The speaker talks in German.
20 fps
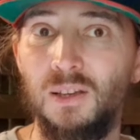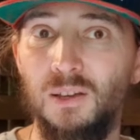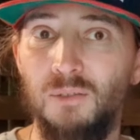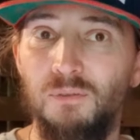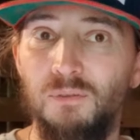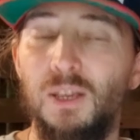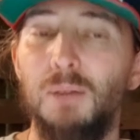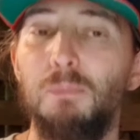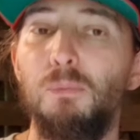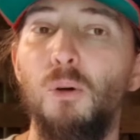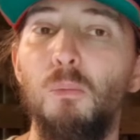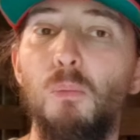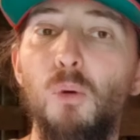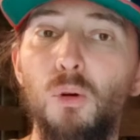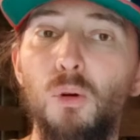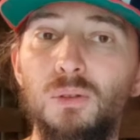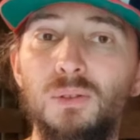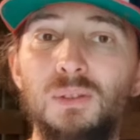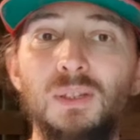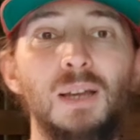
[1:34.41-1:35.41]
wir
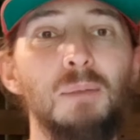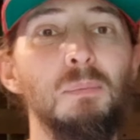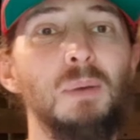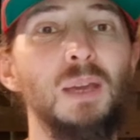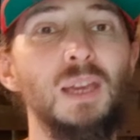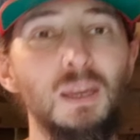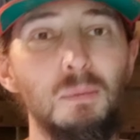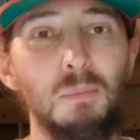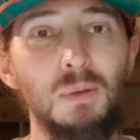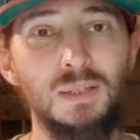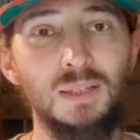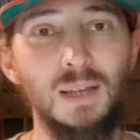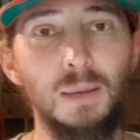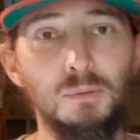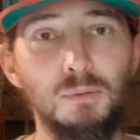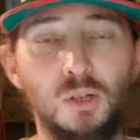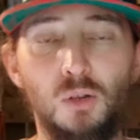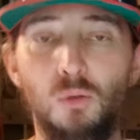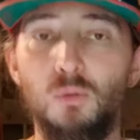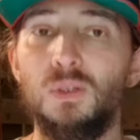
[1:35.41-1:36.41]
promoten ja im regelmäßigen
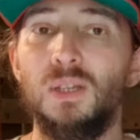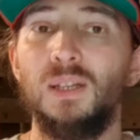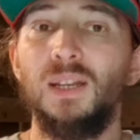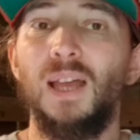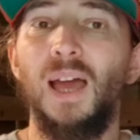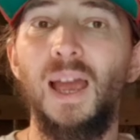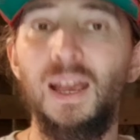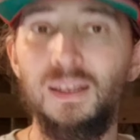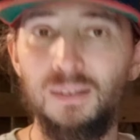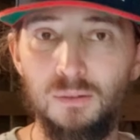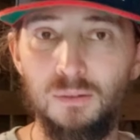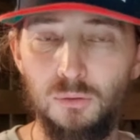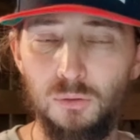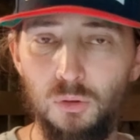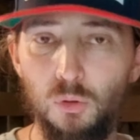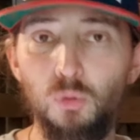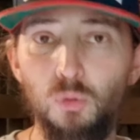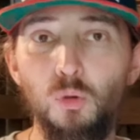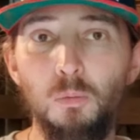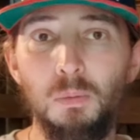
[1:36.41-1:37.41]
Abstand unseren eigenen
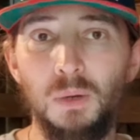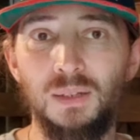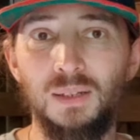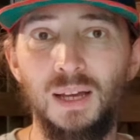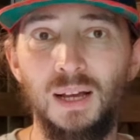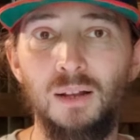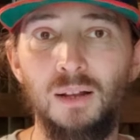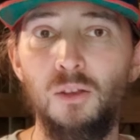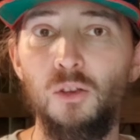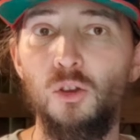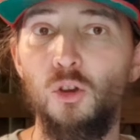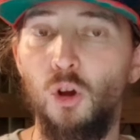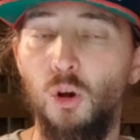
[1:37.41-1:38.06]
YouTube-Kanal